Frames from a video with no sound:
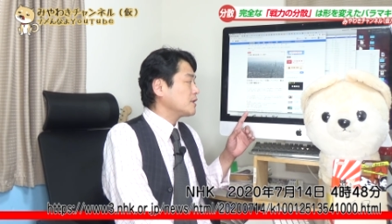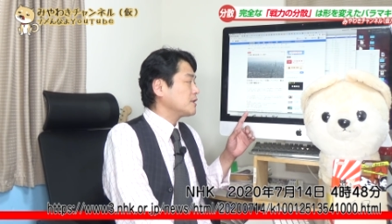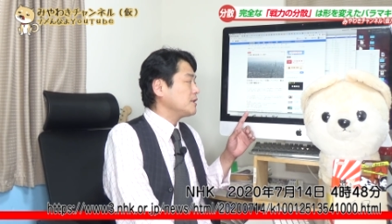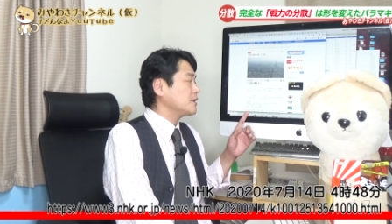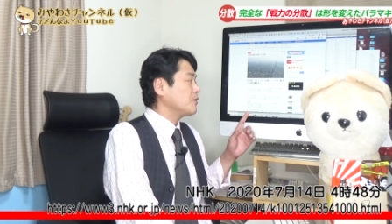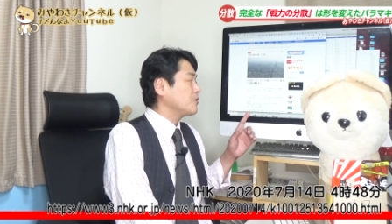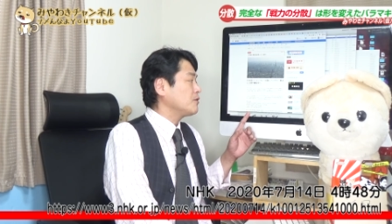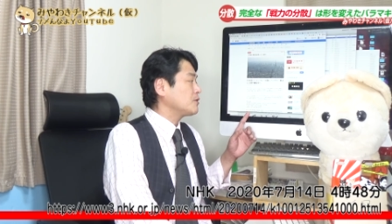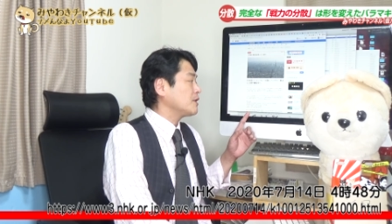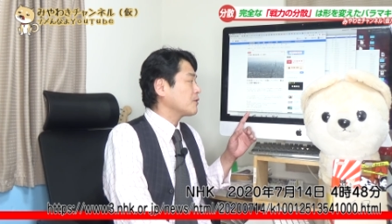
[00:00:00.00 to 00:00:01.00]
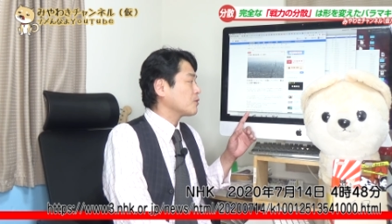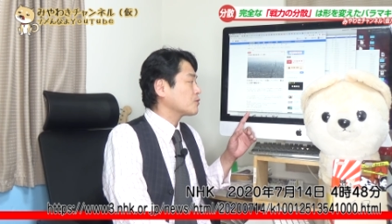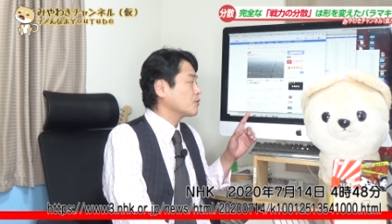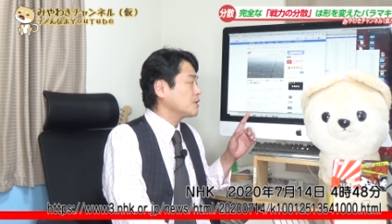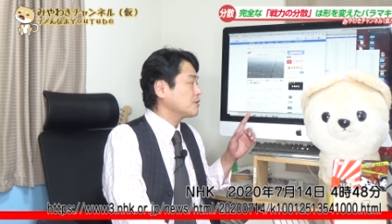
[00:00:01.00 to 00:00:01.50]
や人材の誘致などを
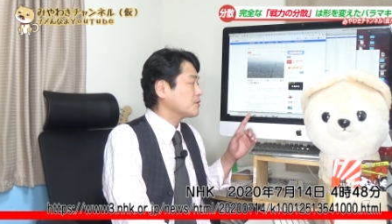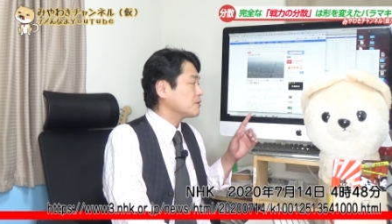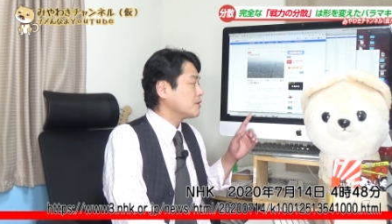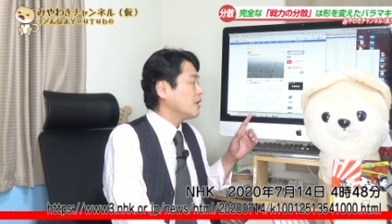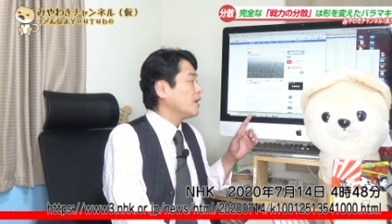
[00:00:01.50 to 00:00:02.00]
促進する